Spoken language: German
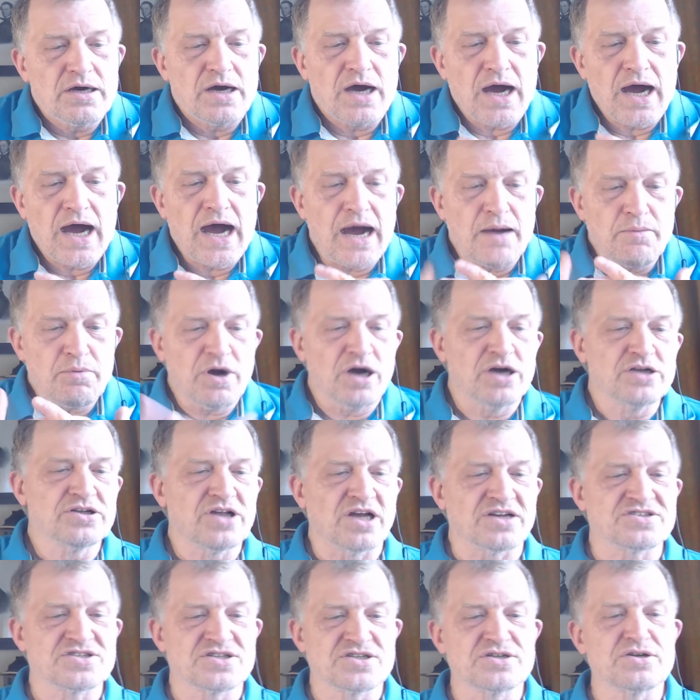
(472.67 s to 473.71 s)
Aber
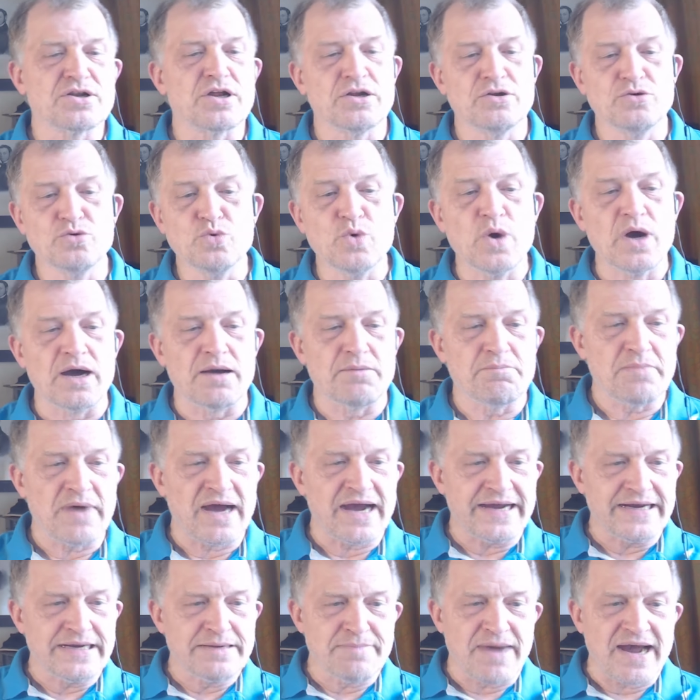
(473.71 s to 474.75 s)
das ist nur
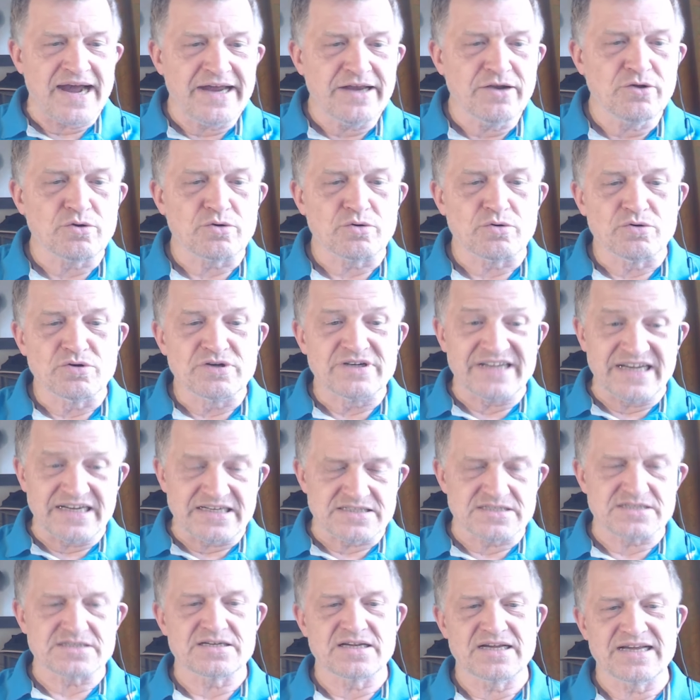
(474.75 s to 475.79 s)
meine Meinung und
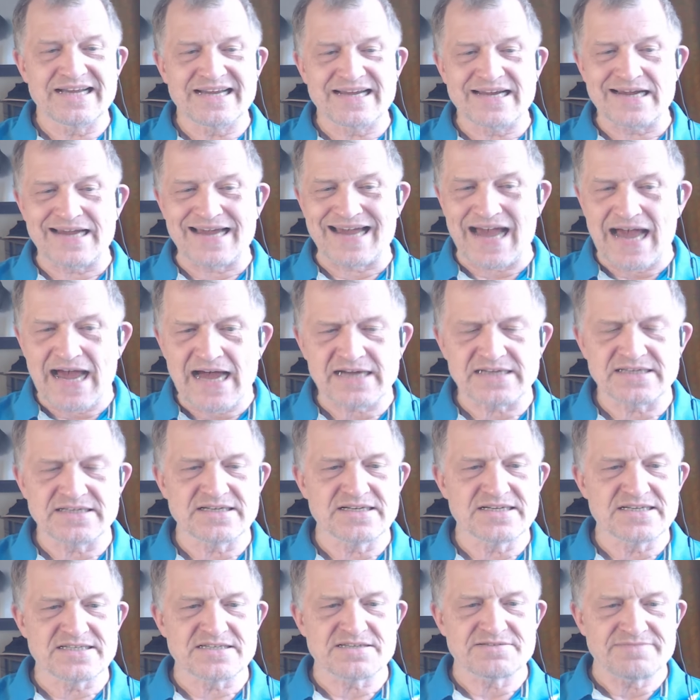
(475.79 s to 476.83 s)
jetzt kracht
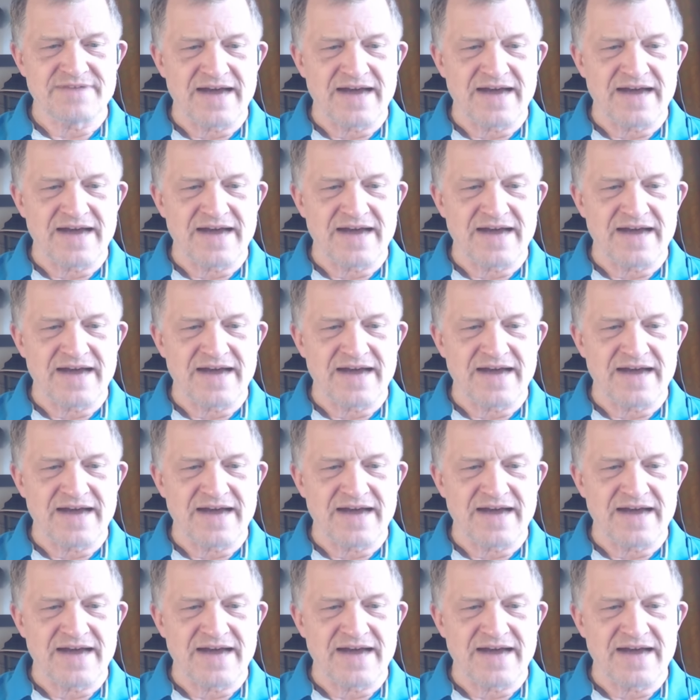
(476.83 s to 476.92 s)
es,